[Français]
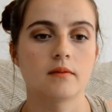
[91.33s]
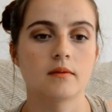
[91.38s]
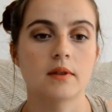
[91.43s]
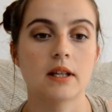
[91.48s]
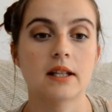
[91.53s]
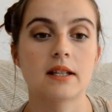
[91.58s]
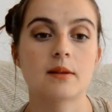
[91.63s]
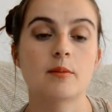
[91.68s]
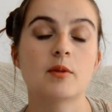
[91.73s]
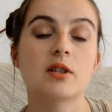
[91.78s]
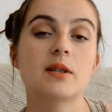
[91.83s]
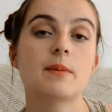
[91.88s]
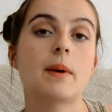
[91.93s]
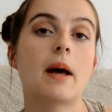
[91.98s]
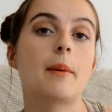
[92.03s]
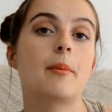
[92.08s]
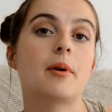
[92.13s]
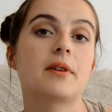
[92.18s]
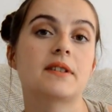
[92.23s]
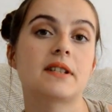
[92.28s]
techniquement c'est
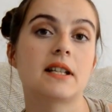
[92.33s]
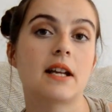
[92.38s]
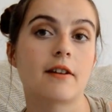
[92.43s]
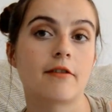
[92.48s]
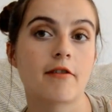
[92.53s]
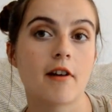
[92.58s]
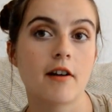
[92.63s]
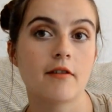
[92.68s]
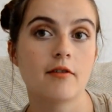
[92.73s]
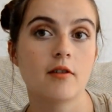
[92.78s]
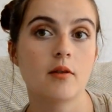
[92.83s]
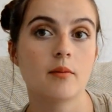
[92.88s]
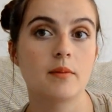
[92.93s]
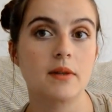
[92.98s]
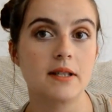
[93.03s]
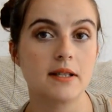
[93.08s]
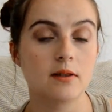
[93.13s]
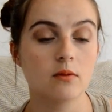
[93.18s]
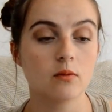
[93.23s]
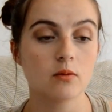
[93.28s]
par rapport à ce qu'il a fait avant,
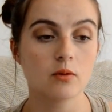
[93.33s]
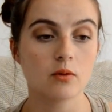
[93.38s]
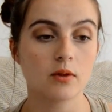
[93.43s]
mais sinon